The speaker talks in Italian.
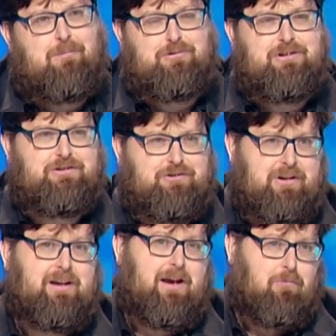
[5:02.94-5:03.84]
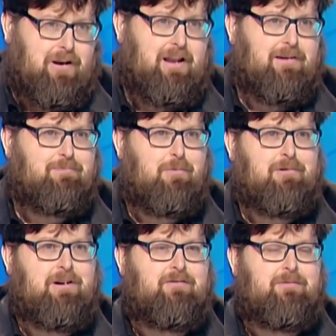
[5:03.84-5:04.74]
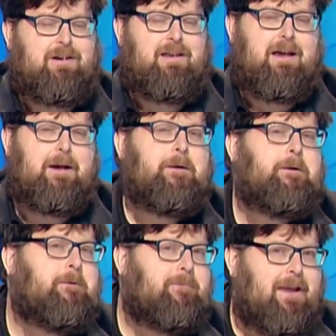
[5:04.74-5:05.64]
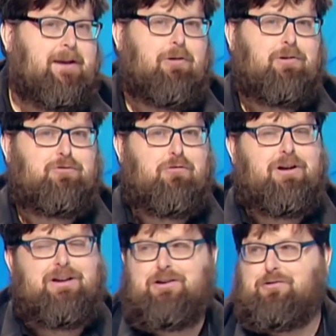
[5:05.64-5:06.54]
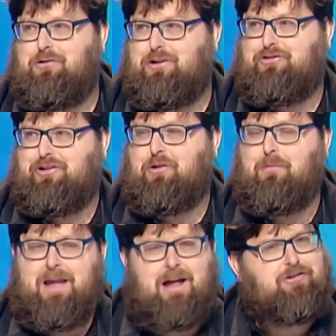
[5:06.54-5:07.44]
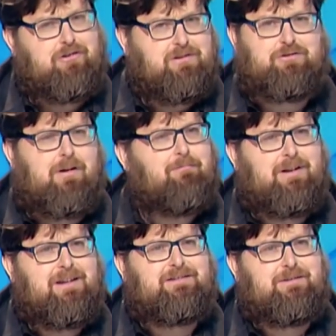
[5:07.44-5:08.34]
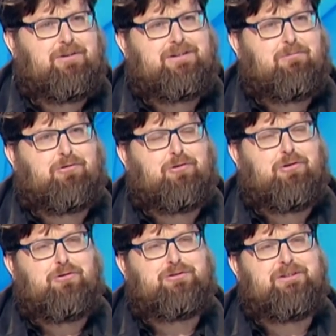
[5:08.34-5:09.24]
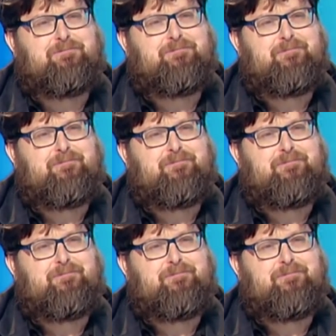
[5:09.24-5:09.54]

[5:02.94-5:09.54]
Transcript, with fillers: una posizione che è quella del popolo della famiglia e qualcuno vuole rincorrerci e copiarci. Questo va benissimo, ne siamo orgogliosi.